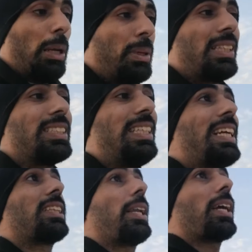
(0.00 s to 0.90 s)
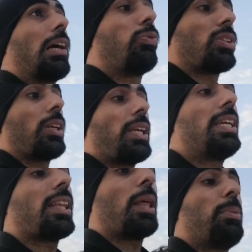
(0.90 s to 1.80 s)
بينما التسليك طريقه
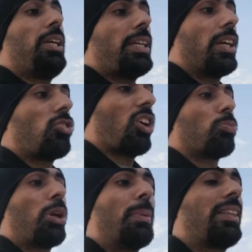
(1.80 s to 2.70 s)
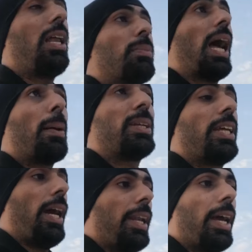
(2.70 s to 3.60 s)
فطريه طبيعيه الشخص ممكن ما تعلم ابدا